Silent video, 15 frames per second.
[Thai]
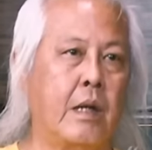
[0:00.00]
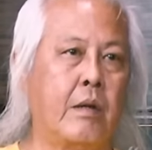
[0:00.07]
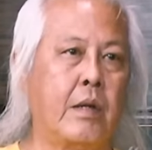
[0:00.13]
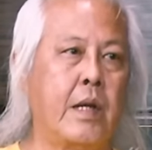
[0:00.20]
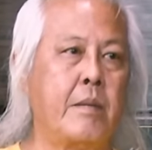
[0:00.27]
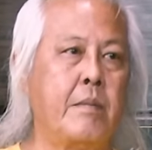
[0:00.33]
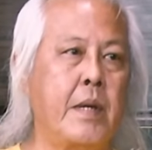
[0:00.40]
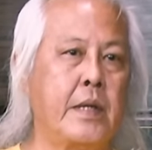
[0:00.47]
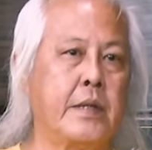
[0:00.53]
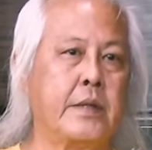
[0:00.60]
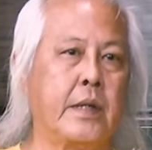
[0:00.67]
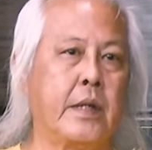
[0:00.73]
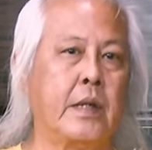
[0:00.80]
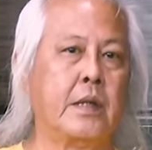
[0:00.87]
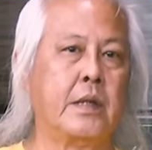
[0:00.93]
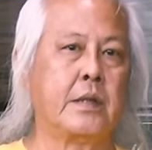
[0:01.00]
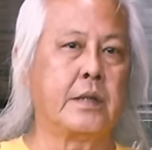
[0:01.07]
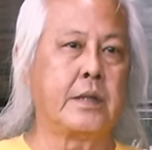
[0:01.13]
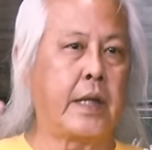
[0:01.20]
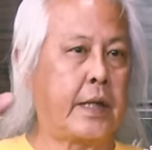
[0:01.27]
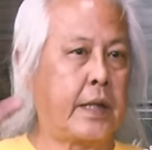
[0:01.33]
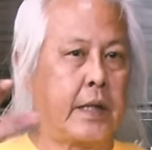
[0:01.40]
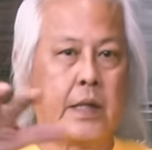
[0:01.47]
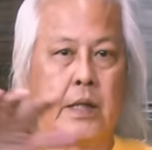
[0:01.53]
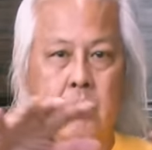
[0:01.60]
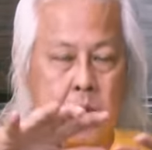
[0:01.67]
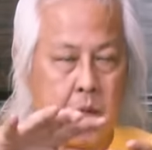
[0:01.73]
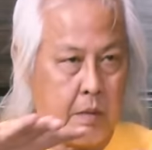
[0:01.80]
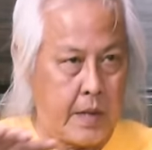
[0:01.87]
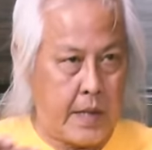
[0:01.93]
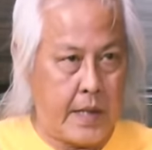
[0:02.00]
เราได้เบสิกเรื่องเทคนิคหมด